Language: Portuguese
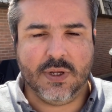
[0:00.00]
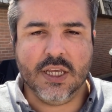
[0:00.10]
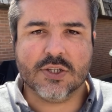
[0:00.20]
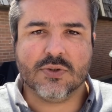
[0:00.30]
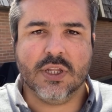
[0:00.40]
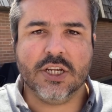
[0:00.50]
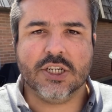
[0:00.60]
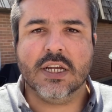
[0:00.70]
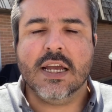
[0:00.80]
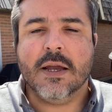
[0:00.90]
E isso
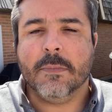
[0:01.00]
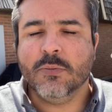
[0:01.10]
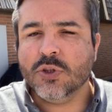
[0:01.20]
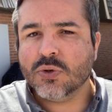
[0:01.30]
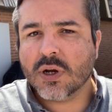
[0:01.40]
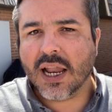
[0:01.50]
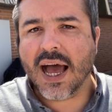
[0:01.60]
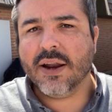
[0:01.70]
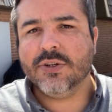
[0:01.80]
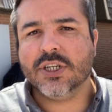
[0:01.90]
deixa muito
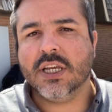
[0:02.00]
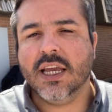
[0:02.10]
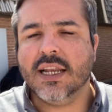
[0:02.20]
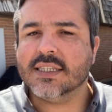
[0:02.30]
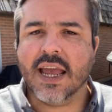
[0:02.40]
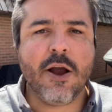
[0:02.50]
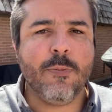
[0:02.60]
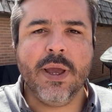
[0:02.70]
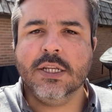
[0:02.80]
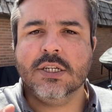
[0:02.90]
claro de que eles
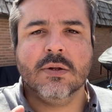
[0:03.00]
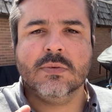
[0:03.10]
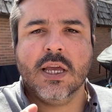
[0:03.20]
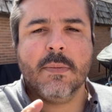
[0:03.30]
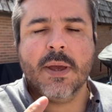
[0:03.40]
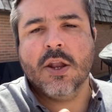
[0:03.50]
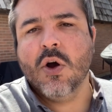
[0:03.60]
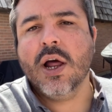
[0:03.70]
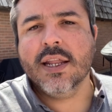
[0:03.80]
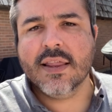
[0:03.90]
realmente não têm a
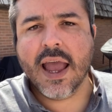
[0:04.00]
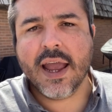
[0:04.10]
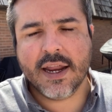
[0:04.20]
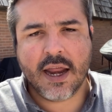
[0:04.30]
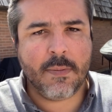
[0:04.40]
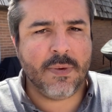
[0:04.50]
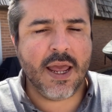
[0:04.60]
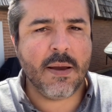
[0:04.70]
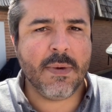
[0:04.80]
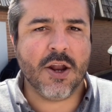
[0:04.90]
menor ideia, né,
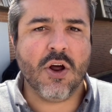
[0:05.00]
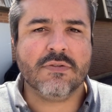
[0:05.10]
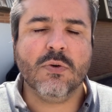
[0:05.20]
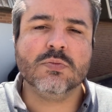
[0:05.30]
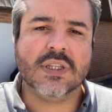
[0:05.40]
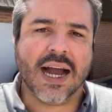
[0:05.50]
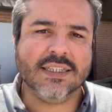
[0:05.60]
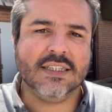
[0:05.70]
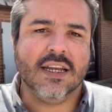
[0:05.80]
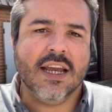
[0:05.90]
nem a menor
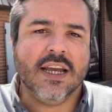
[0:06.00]
vontade